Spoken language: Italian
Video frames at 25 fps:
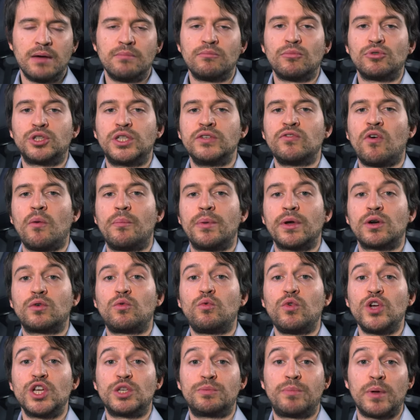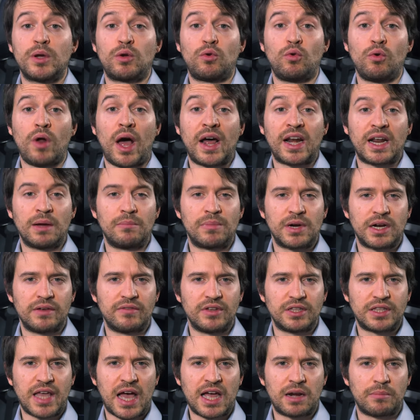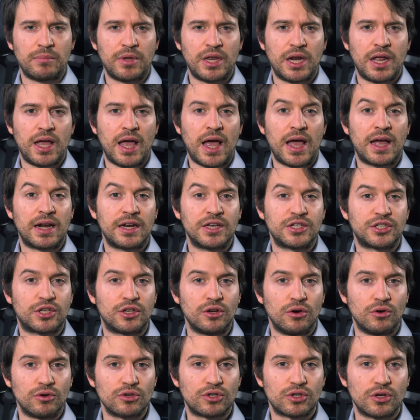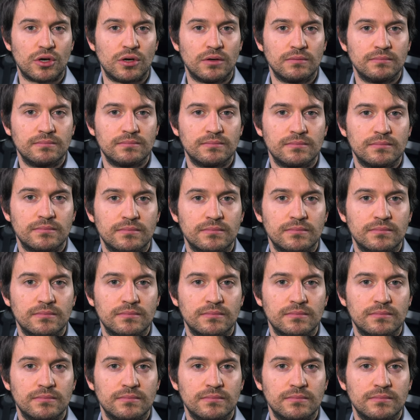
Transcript: motivo per cui speculare a breve termine è rischioso.